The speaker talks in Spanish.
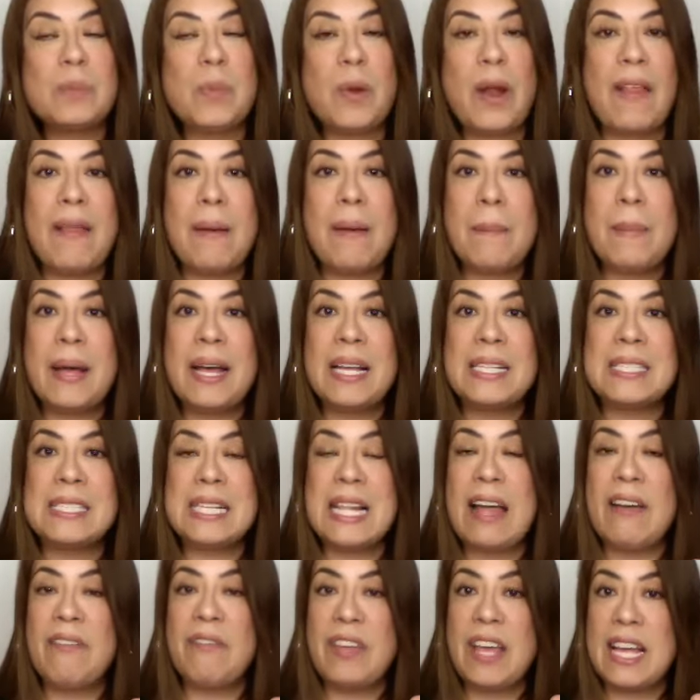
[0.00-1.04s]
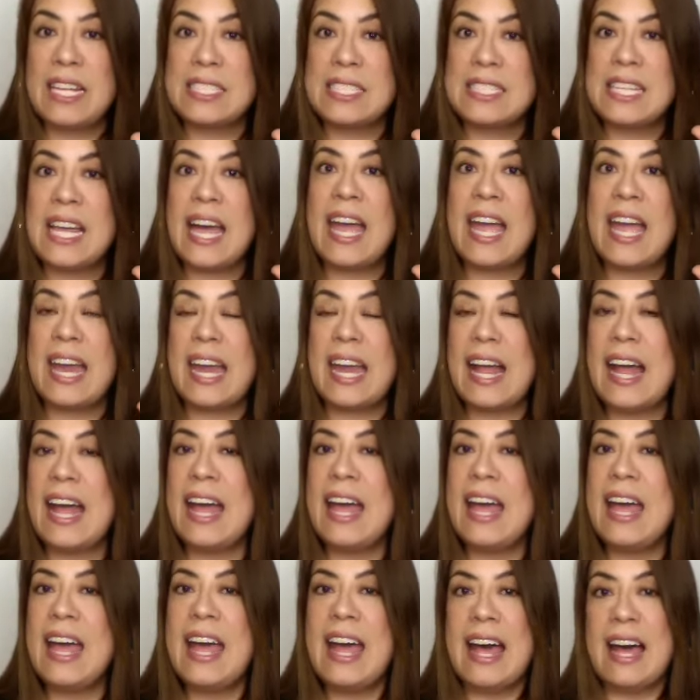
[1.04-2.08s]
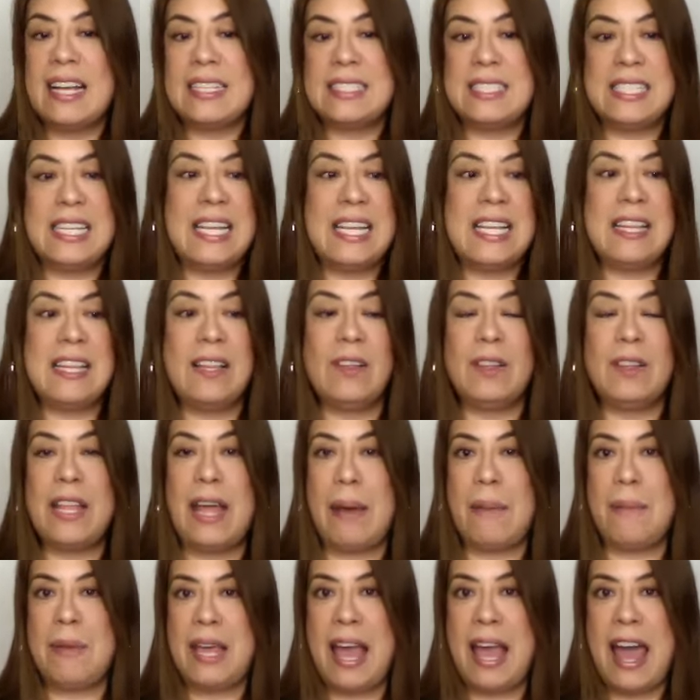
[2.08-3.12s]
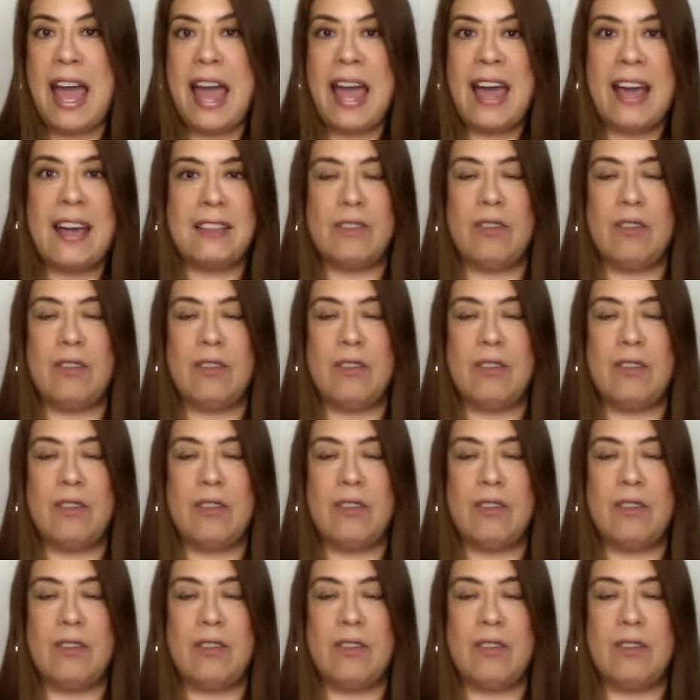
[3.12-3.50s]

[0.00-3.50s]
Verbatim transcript: pero además la fiesta era así donde había,